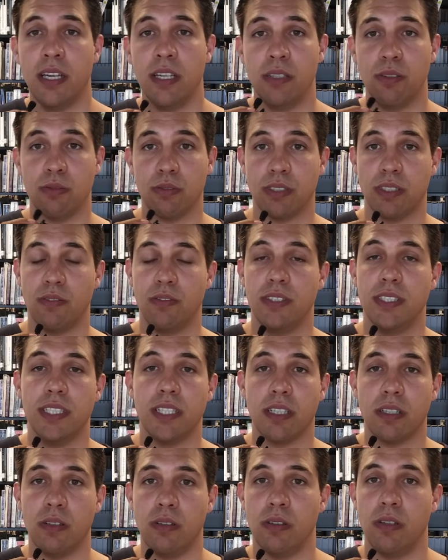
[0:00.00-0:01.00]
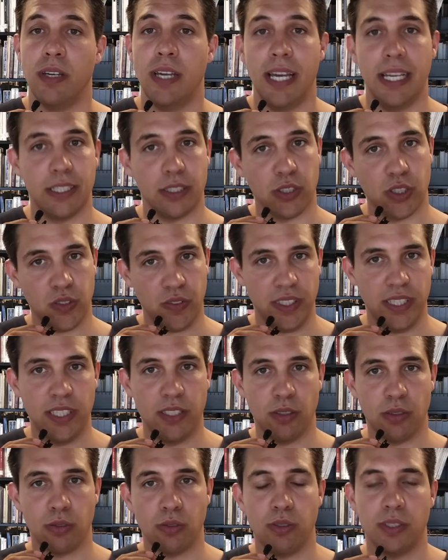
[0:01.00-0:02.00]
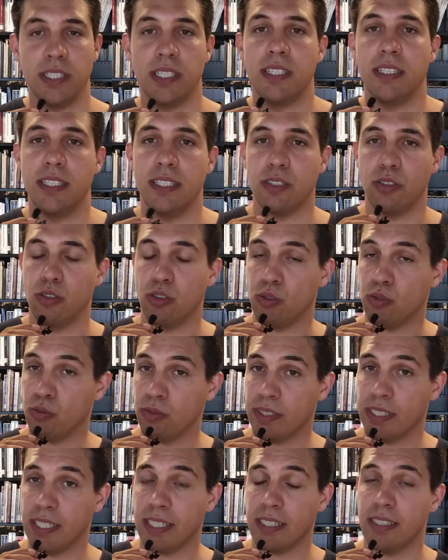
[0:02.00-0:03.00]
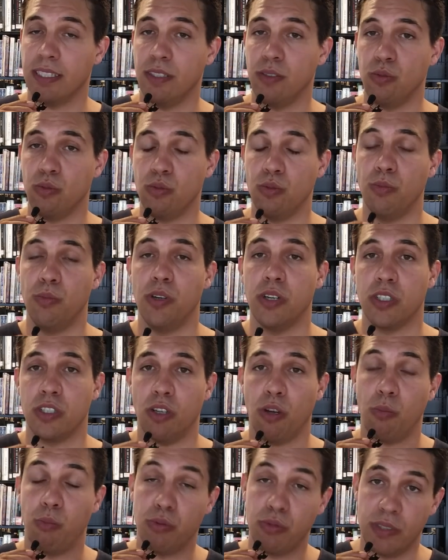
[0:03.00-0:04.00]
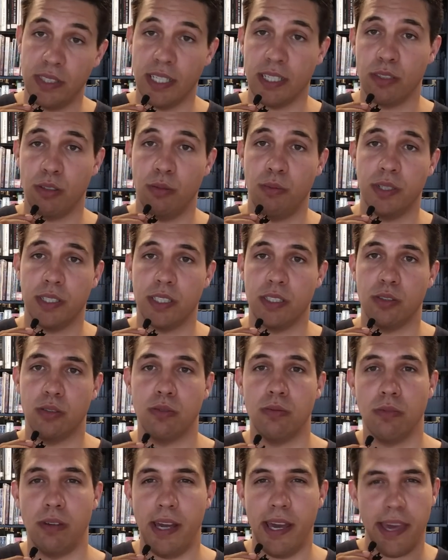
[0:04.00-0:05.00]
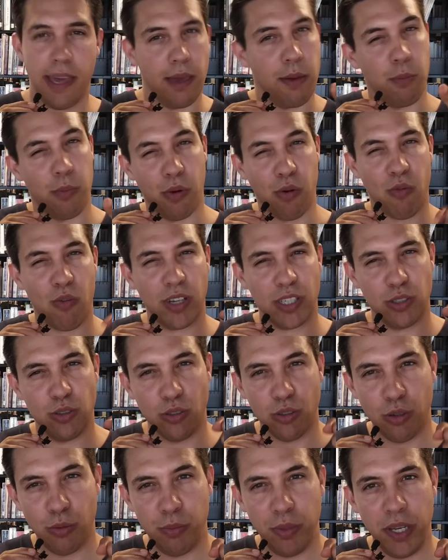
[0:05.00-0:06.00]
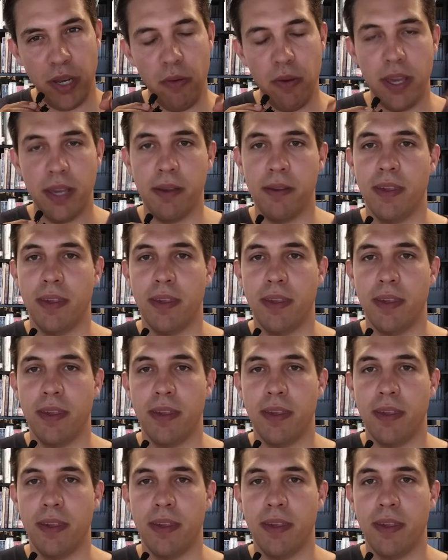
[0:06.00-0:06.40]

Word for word: Donc ça veut dire, euh, est-ce que je fais des entretiens Est-ce que je contacte des youtubeurs Je leur pose directement la question, hé, hey, pourquoi tu copies lui